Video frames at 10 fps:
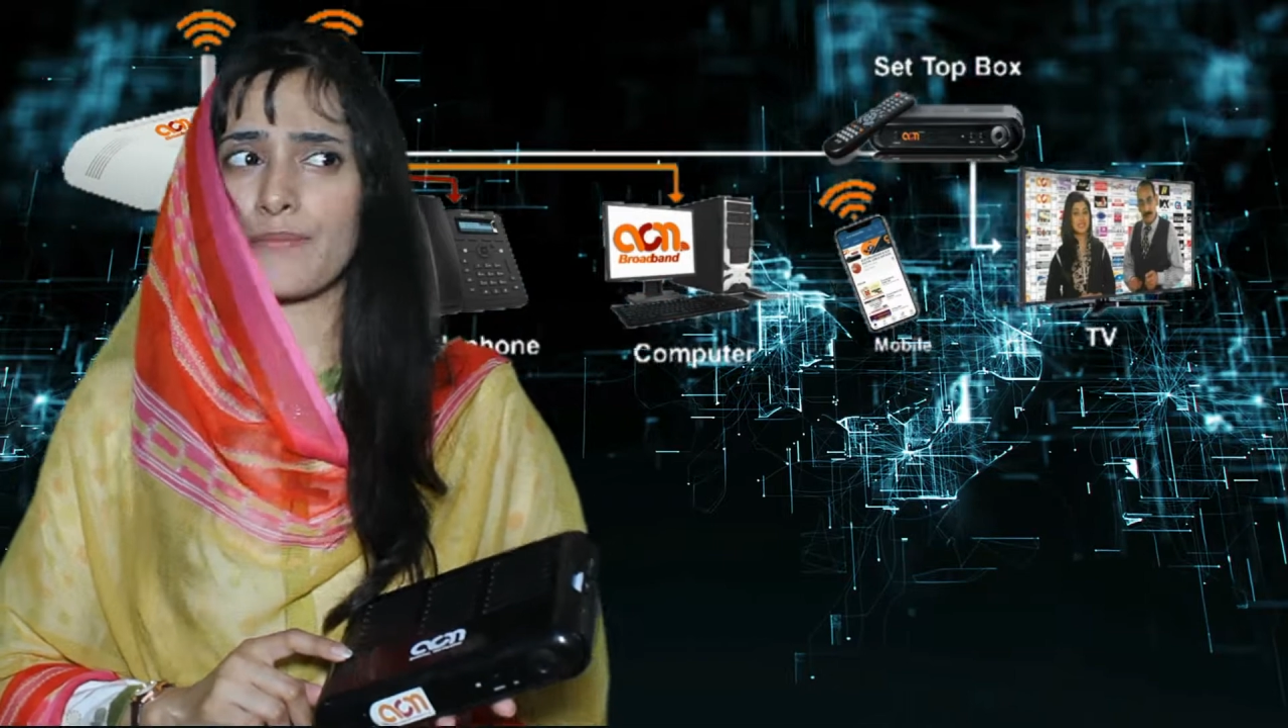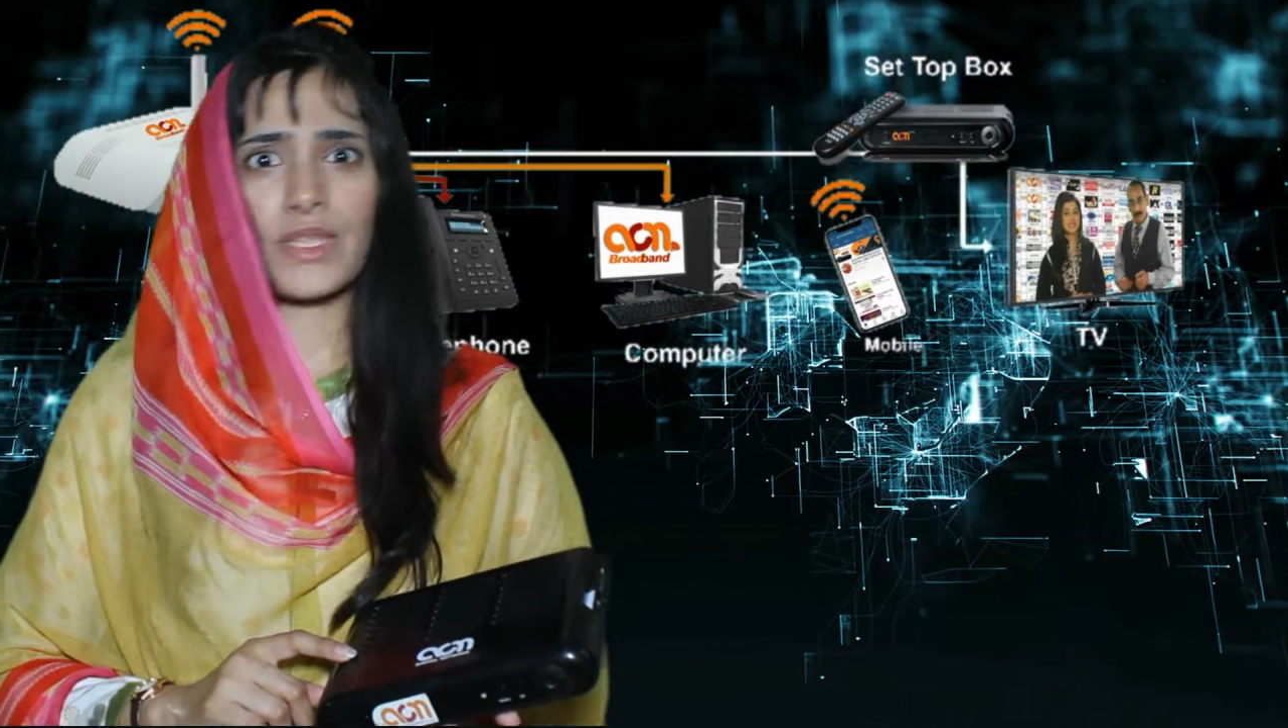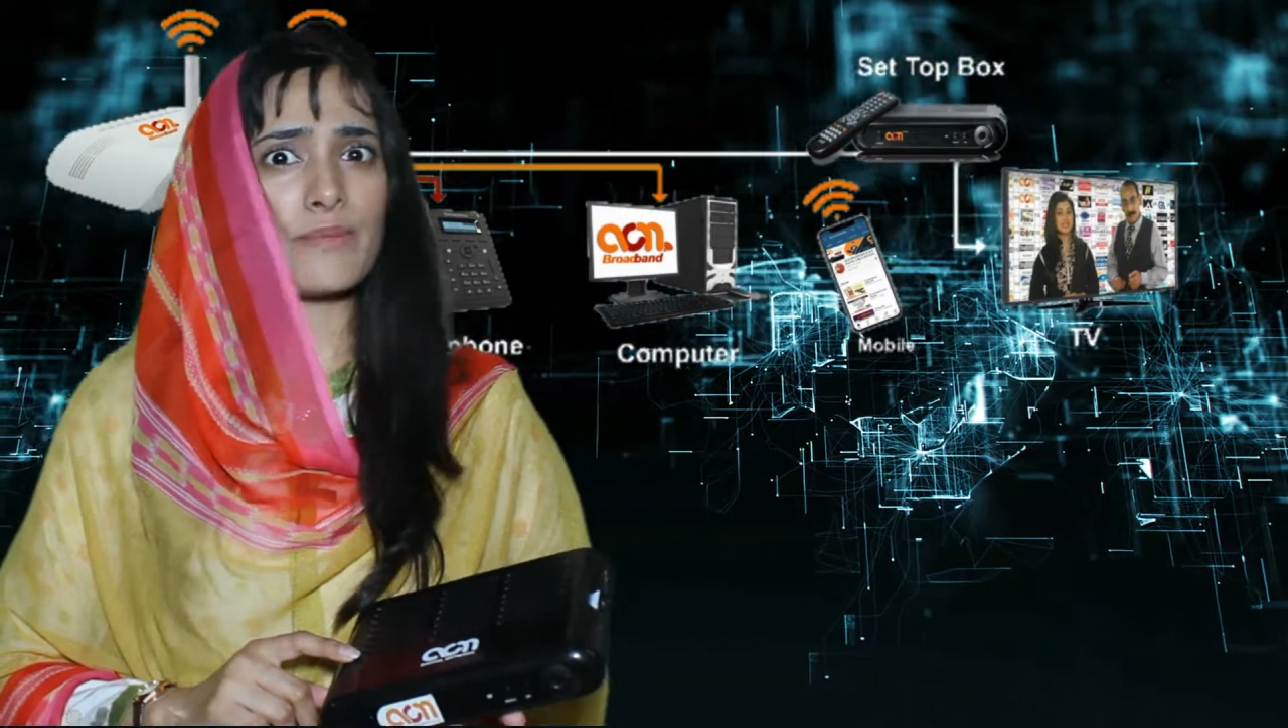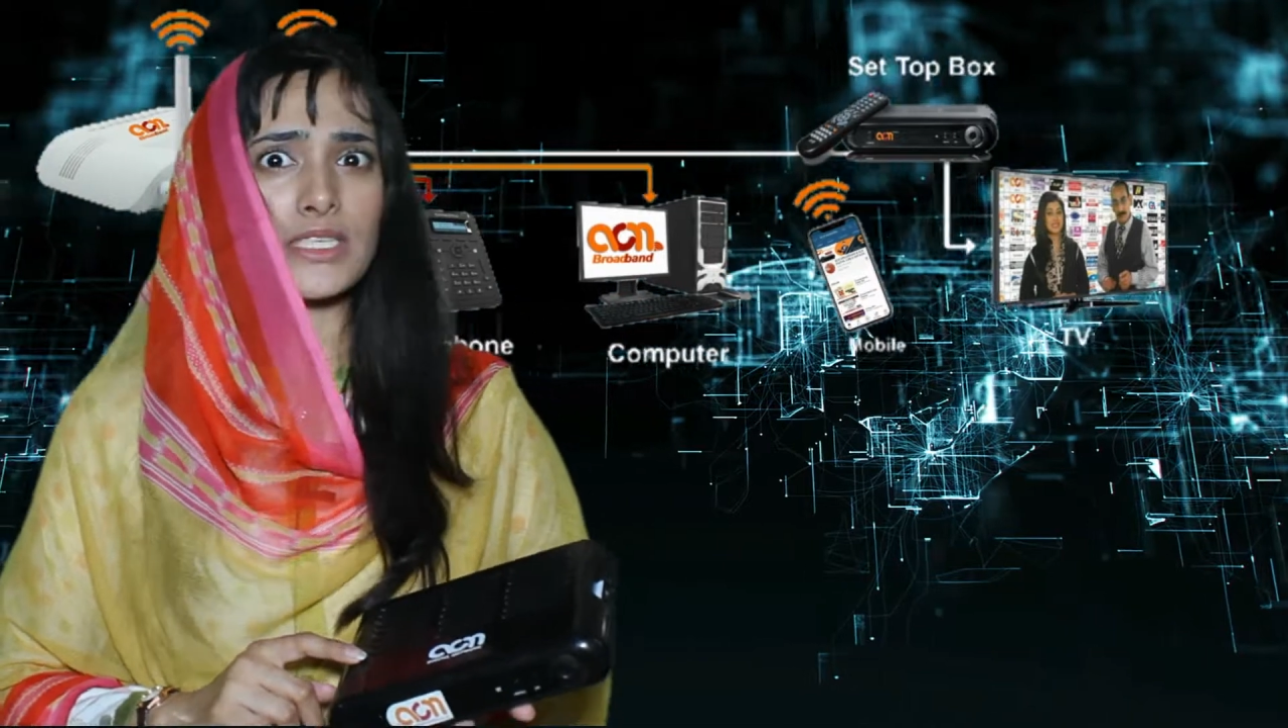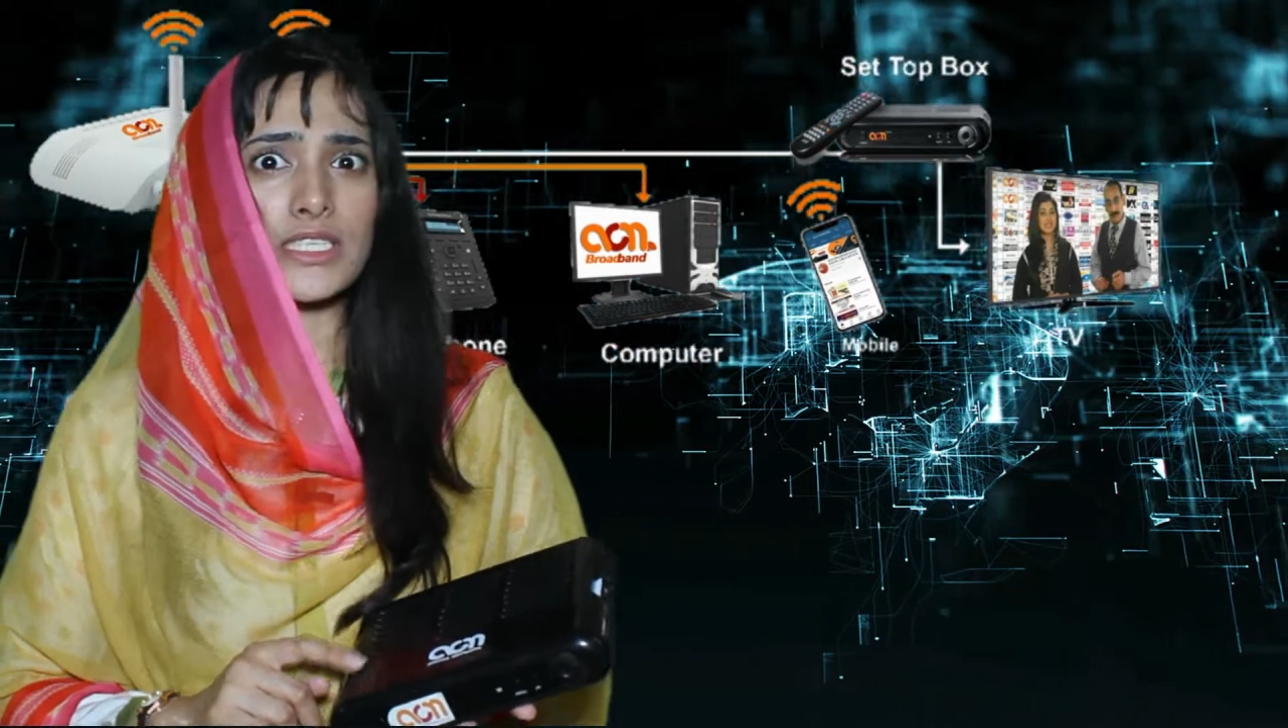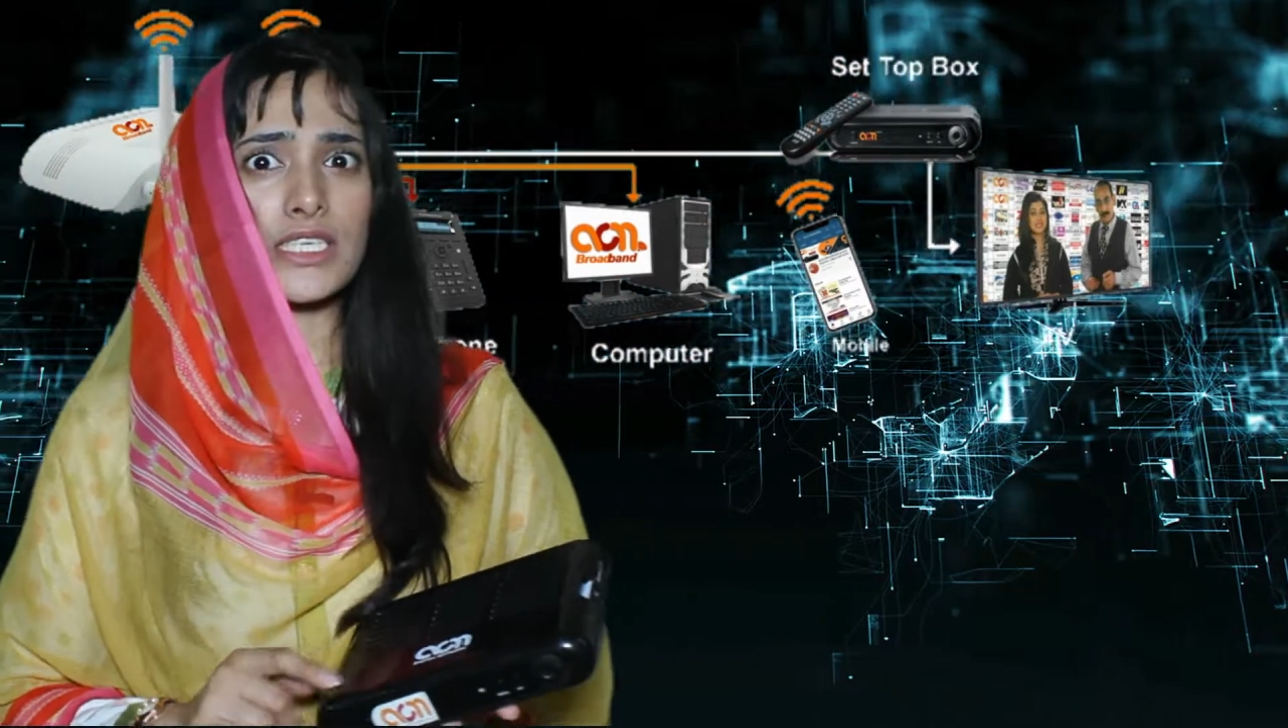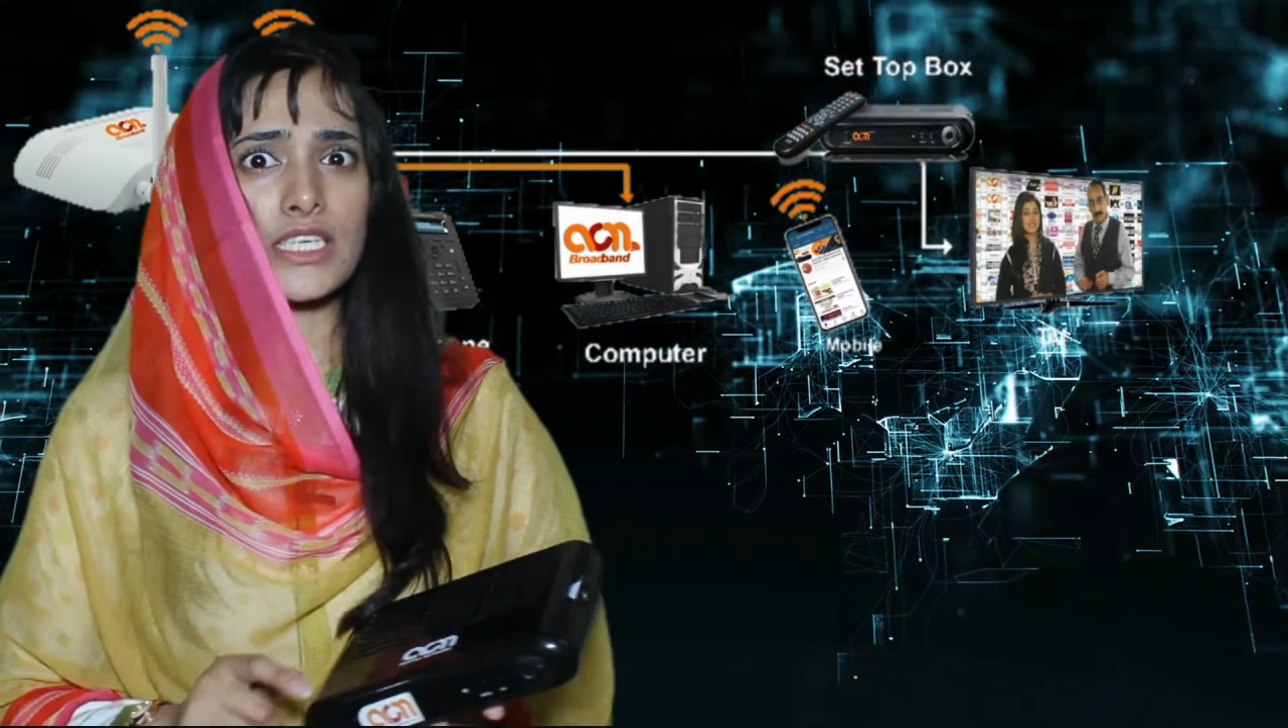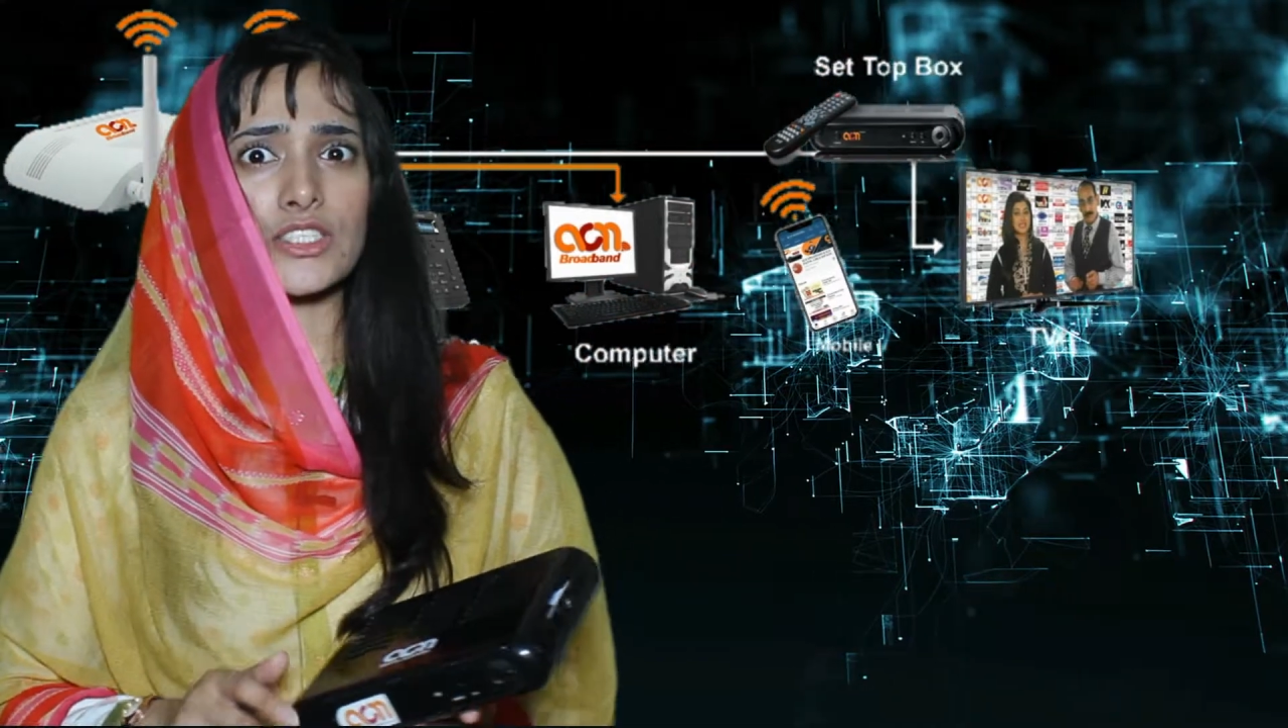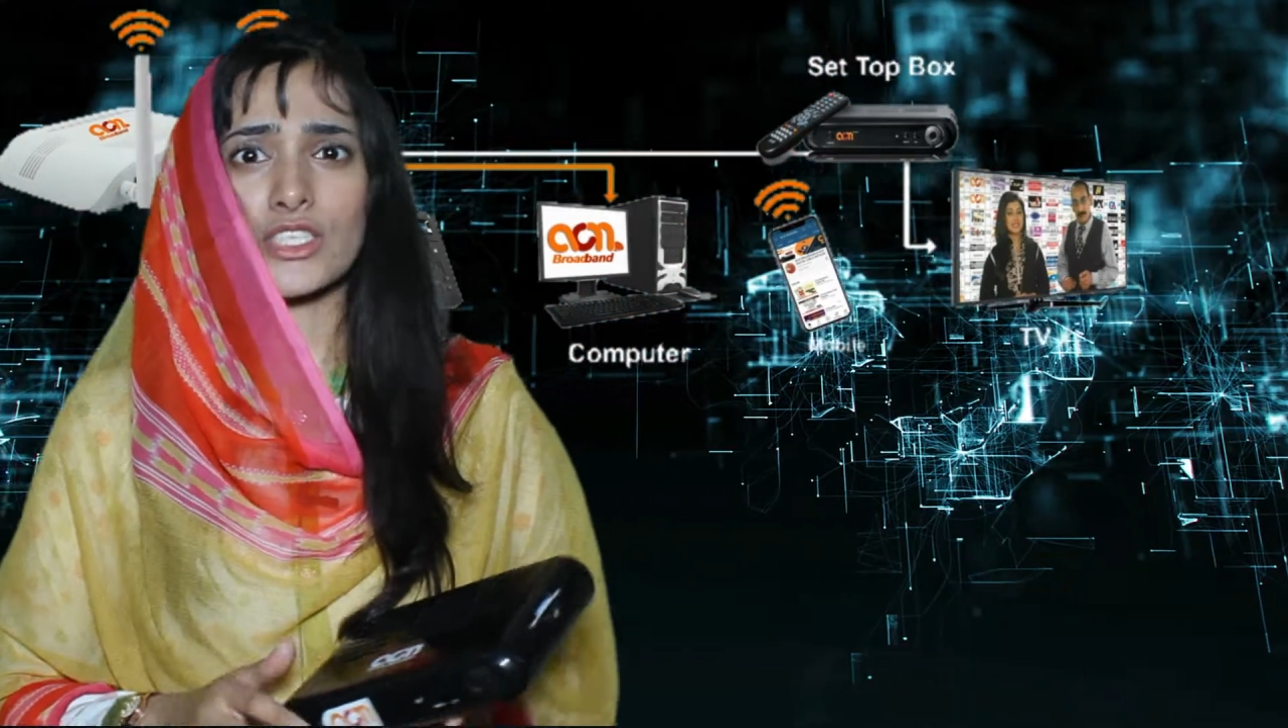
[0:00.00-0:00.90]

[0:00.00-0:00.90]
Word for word: अपनी मर्जी के